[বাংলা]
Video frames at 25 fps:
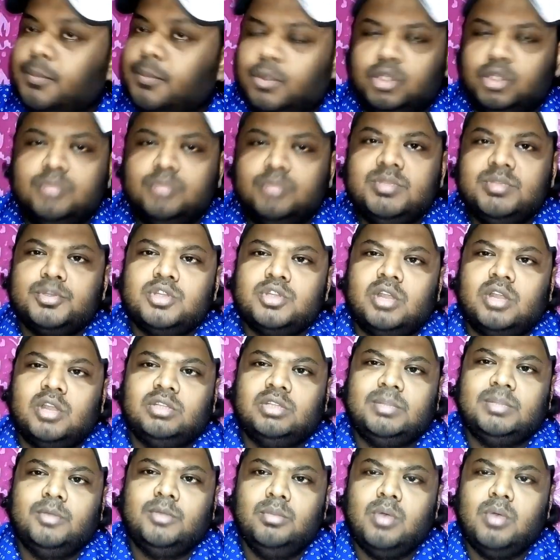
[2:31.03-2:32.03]
প্রথম যে প্রশ্নটা
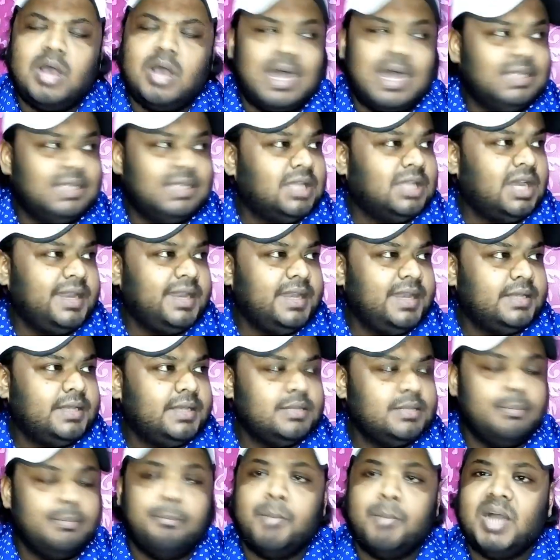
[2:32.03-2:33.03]
কথা বলবো আধানের
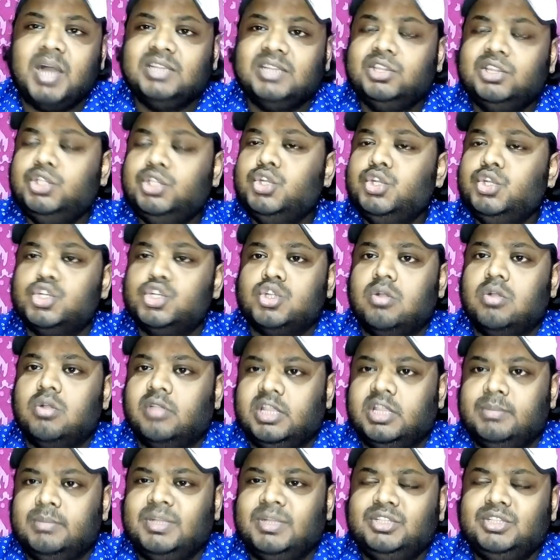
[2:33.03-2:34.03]
মাতৃ
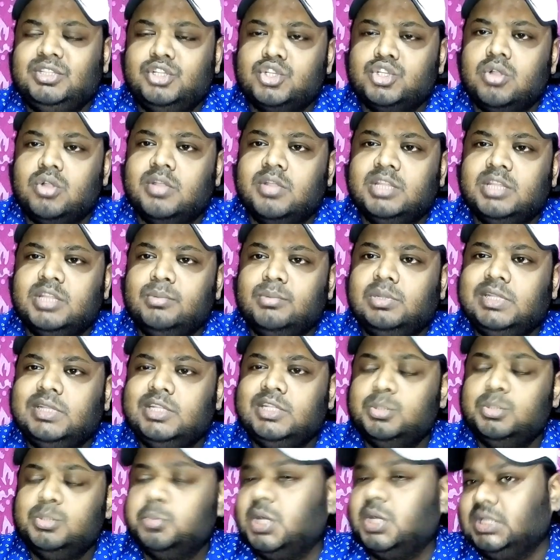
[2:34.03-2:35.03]
সংকেত মাতৃ সংকেত বলতে
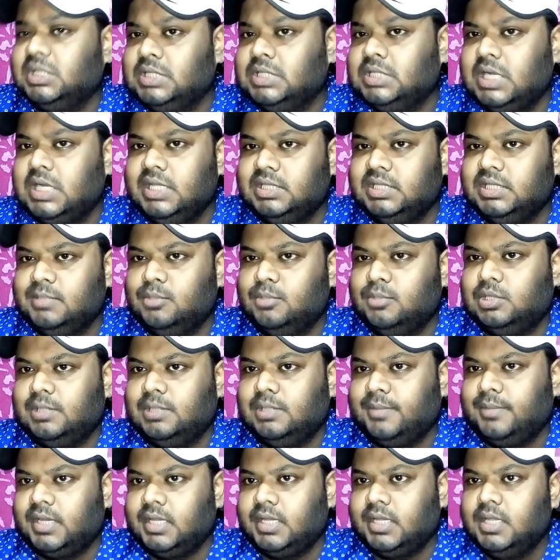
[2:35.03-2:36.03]
কিন্তু মাত্রা লিখতে বলতে
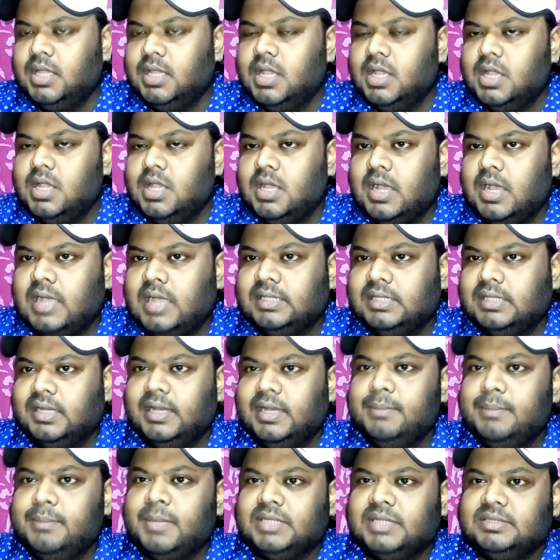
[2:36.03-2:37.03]
পারে
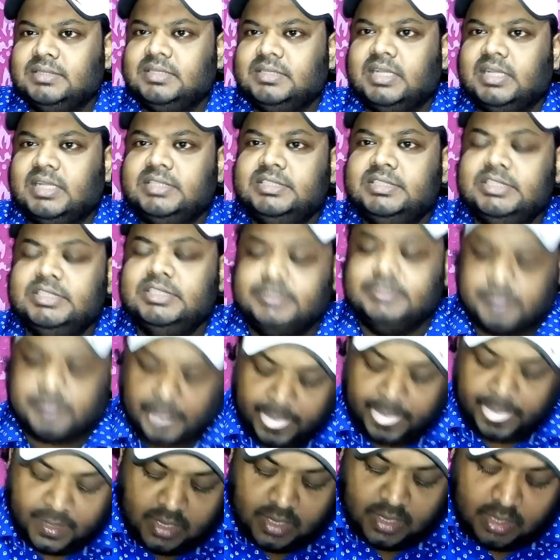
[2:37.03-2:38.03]
আধানের মাত্রা কী
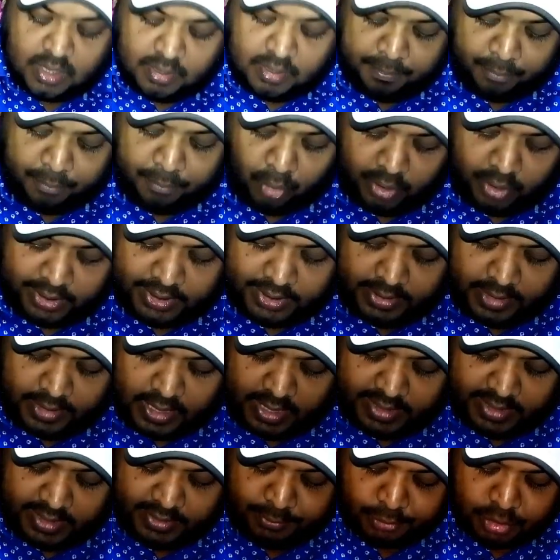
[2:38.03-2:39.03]
পরে
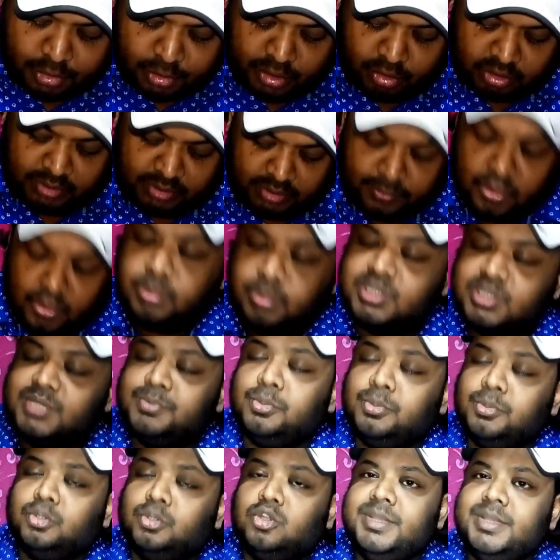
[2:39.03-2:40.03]
আরেকটি প্রশ্নের কথা বলবো যে
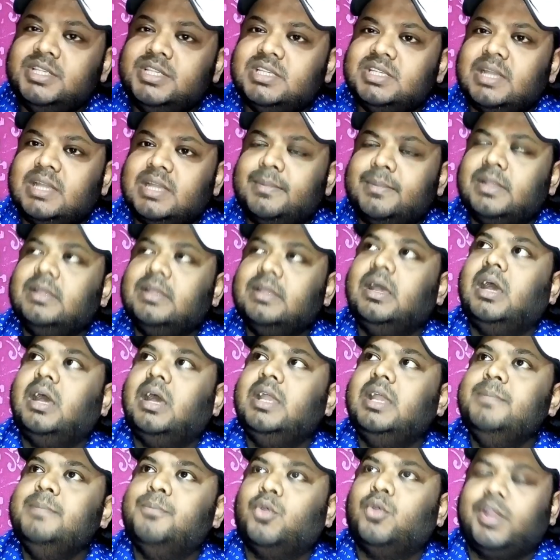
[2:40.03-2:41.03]
প্রথমেই যেটা আমরা
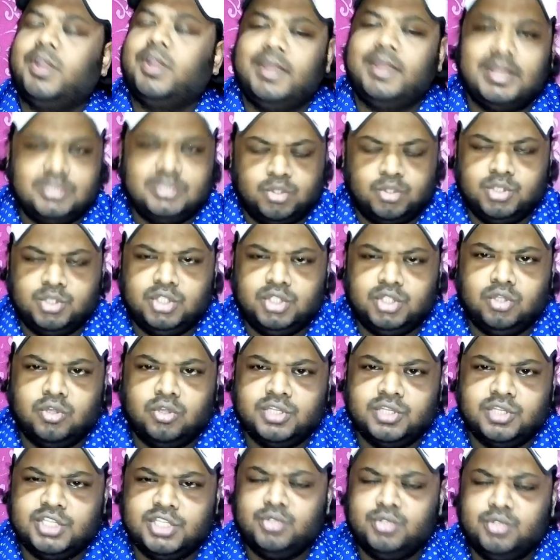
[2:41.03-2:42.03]
ইম্পর্টেন্ট একটা সূচিত
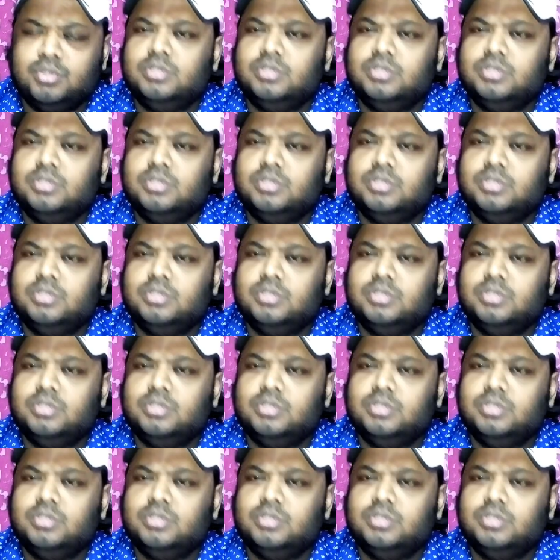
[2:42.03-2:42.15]
করছি